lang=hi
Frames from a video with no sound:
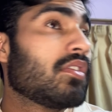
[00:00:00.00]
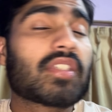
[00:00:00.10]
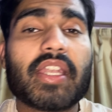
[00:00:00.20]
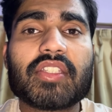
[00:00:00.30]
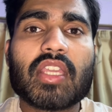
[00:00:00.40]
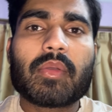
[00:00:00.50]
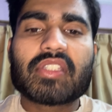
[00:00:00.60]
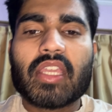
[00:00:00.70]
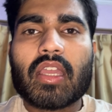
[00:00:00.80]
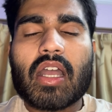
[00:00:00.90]
साढ़े छः बज
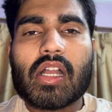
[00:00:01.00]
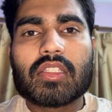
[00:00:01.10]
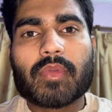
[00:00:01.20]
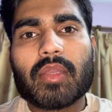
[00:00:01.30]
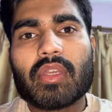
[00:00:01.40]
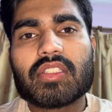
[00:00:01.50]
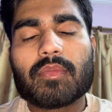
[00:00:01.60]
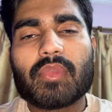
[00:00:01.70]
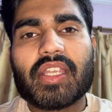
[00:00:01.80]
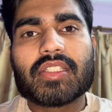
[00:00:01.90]
गए आज भाई मैं
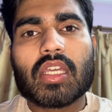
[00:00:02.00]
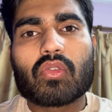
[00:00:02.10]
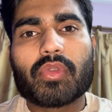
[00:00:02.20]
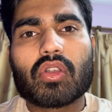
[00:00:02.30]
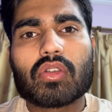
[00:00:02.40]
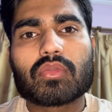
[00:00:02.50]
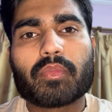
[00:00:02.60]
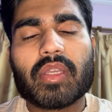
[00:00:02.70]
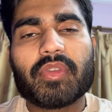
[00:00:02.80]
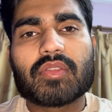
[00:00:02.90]
जिम लेट जा रहा हूँ बिकॉज
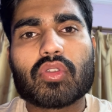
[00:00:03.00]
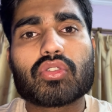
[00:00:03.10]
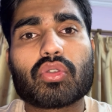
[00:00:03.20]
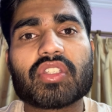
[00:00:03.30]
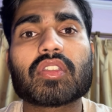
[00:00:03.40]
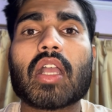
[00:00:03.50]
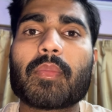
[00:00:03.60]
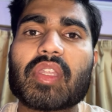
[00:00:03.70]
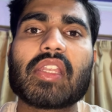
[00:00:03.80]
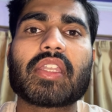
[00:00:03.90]
मैं बीच में छोटे से
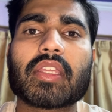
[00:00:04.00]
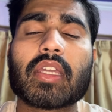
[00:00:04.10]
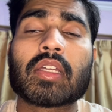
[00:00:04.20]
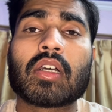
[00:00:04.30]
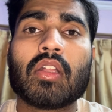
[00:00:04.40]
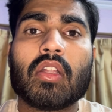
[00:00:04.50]
काम के लिए टक गया था